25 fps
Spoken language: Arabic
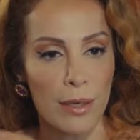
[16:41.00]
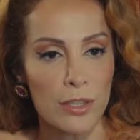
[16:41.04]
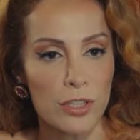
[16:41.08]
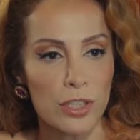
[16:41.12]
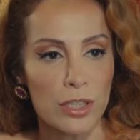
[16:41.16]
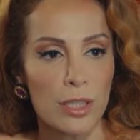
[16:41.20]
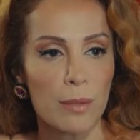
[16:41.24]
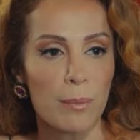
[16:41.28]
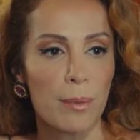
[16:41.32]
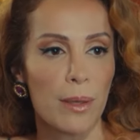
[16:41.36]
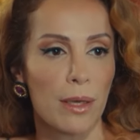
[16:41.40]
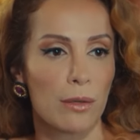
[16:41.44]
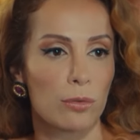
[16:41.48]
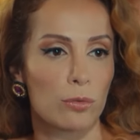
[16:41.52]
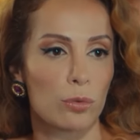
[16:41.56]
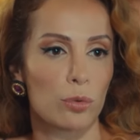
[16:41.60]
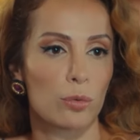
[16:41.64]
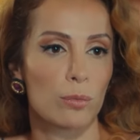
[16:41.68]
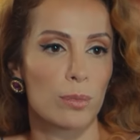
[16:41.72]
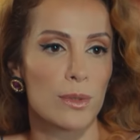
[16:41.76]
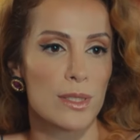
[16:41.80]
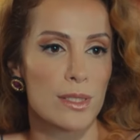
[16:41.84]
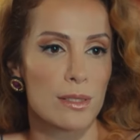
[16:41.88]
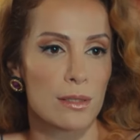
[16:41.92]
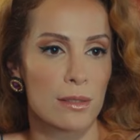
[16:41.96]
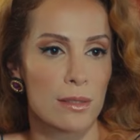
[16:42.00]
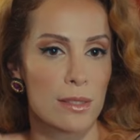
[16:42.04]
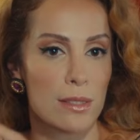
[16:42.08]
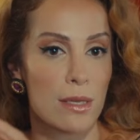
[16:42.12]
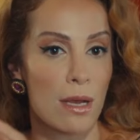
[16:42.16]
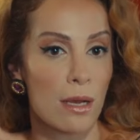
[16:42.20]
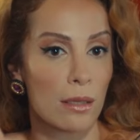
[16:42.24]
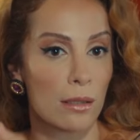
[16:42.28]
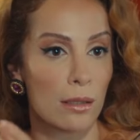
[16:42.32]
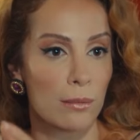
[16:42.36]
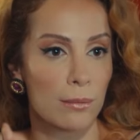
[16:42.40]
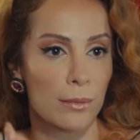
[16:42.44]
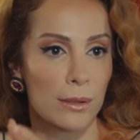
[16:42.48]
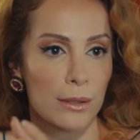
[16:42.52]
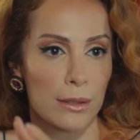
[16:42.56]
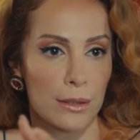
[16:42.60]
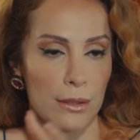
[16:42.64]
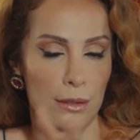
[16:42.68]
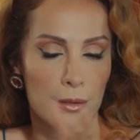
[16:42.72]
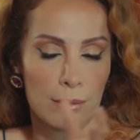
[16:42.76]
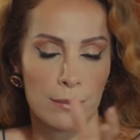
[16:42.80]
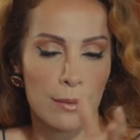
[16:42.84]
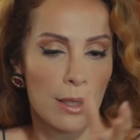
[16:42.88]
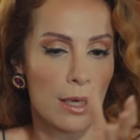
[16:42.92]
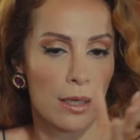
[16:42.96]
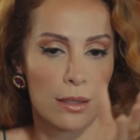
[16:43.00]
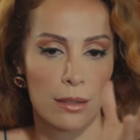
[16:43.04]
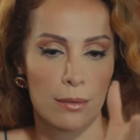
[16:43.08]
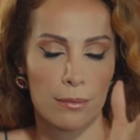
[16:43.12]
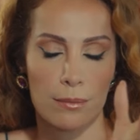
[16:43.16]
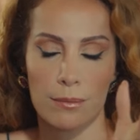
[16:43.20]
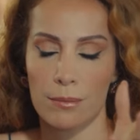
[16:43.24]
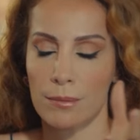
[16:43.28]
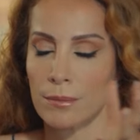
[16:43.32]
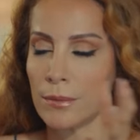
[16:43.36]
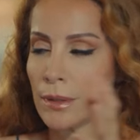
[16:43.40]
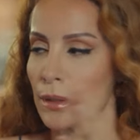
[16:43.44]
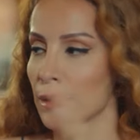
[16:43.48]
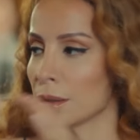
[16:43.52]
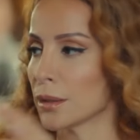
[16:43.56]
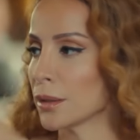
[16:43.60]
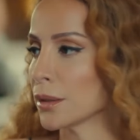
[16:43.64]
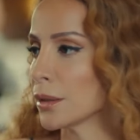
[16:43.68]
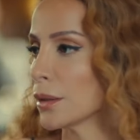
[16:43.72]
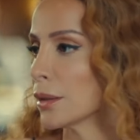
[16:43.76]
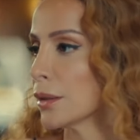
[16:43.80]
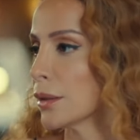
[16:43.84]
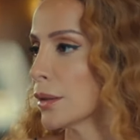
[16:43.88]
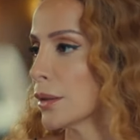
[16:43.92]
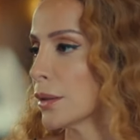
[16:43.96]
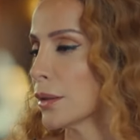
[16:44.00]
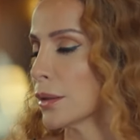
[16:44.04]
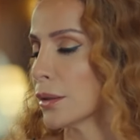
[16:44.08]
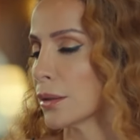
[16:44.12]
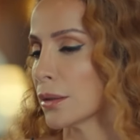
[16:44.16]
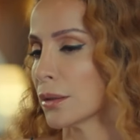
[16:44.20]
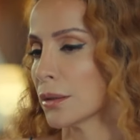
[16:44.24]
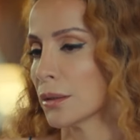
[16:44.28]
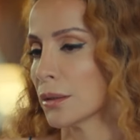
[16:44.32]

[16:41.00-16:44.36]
خليها تستأجر لها شي بيت تاني مو بيتي بسيطة